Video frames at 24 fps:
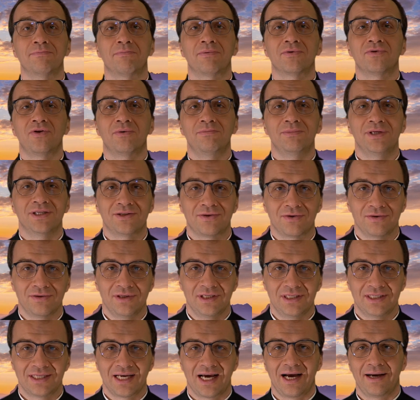podobnie z
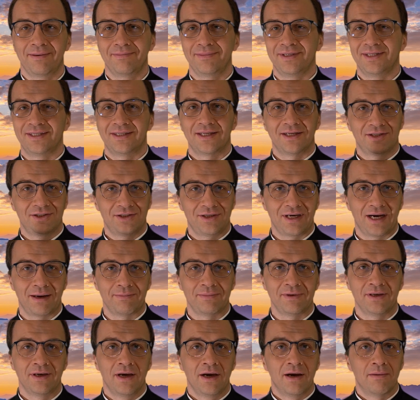rodzicami, z
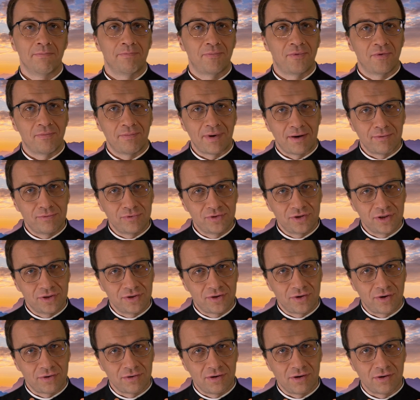teściami. Pomału się
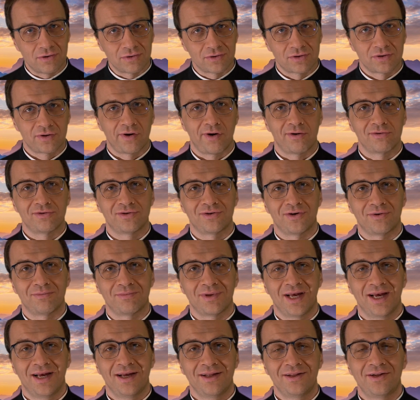drogi rozchodzą,
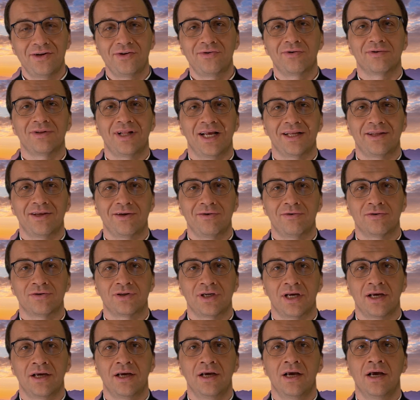tylko dlatego,
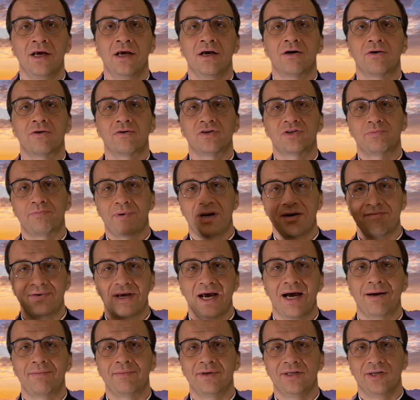że
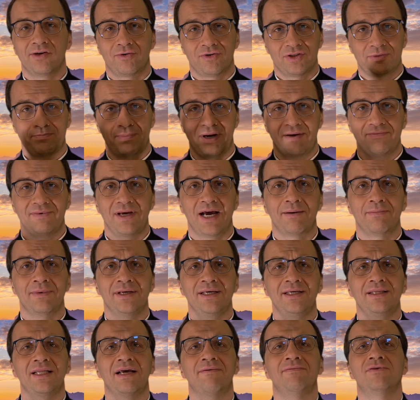rozprawiamy i
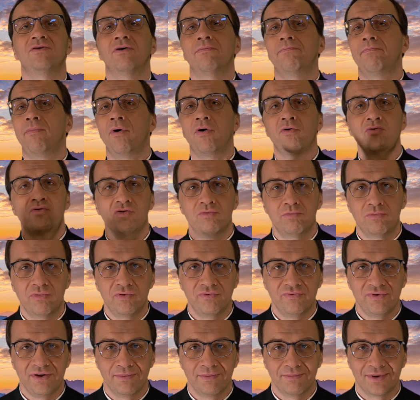rozprawiamy i nawet o Bogu
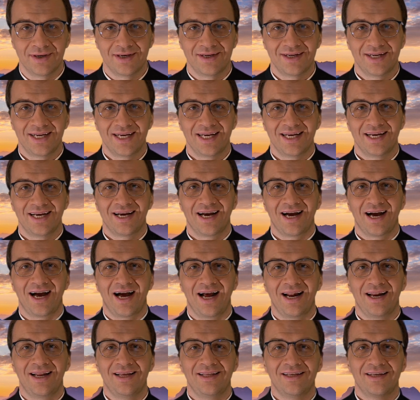mówimy,
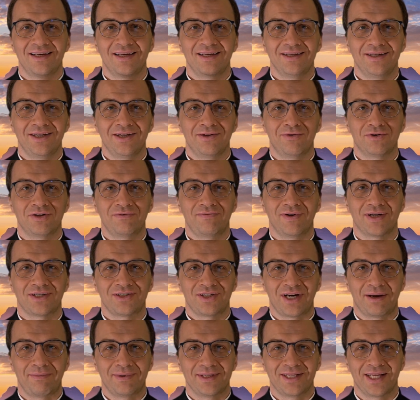ale nie
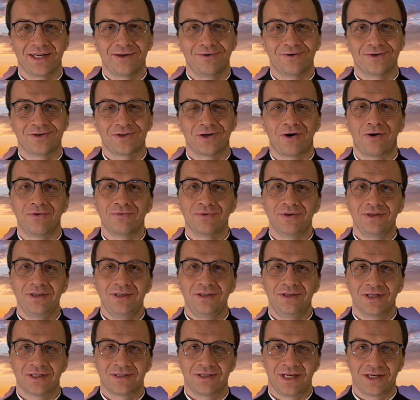doświadczamy tego, że On
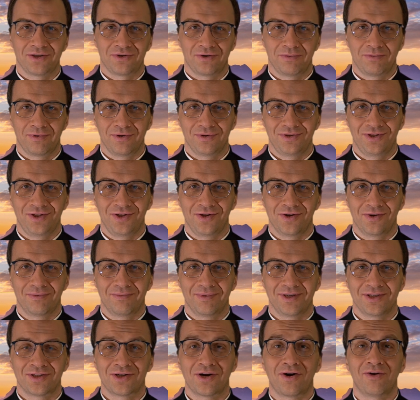idzie z naszą rodziną,
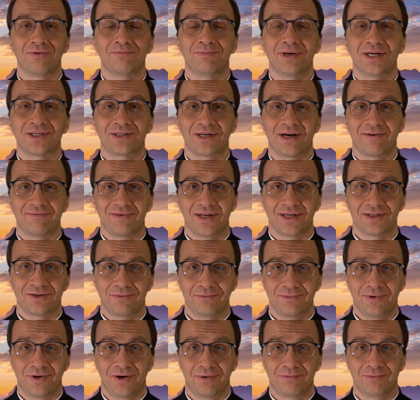że On mieszka w
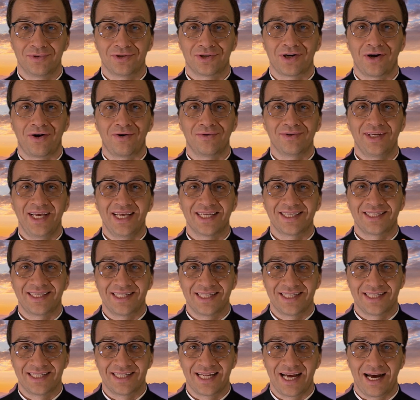naszym domu, że On jest
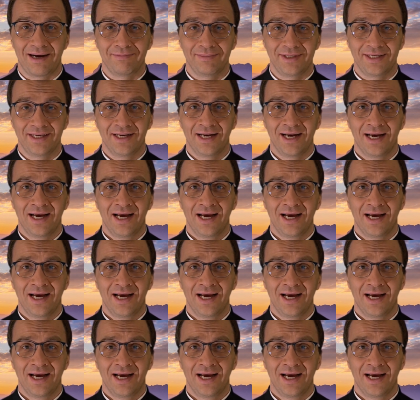z nami,